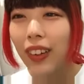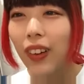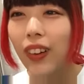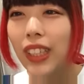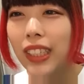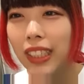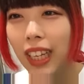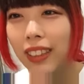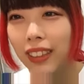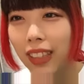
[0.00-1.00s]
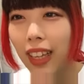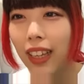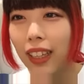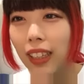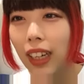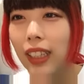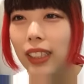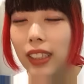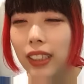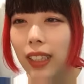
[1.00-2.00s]
コロナにあって感
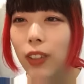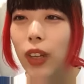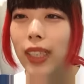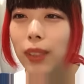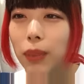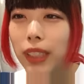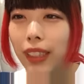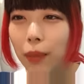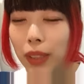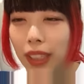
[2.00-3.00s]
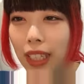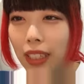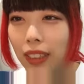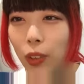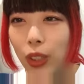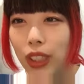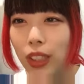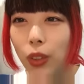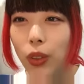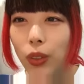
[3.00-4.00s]
謝したの初めてかもしれん推し
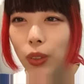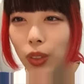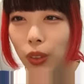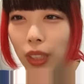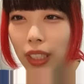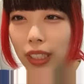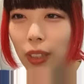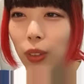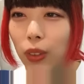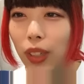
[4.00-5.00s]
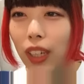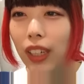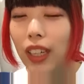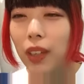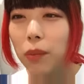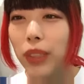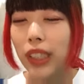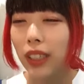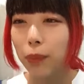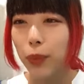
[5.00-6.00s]
との距離ゼロとか無
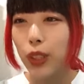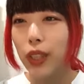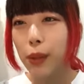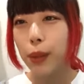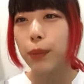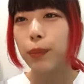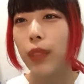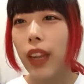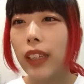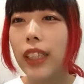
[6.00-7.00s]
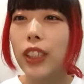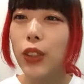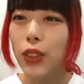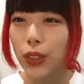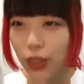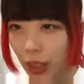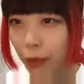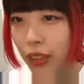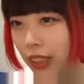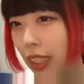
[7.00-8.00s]
理すぎる緊張するか
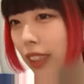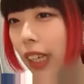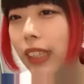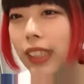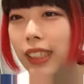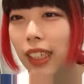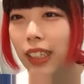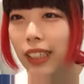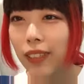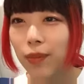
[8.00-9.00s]
もしれない確かに